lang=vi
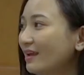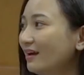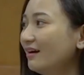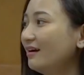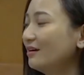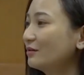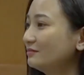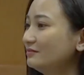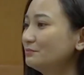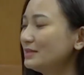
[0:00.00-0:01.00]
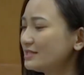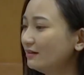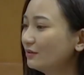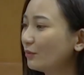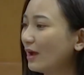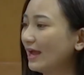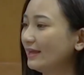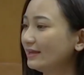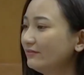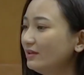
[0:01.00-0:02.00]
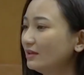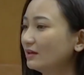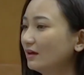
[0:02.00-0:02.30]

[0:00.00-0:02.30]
à, bác sĩ ơi ngoài cái việc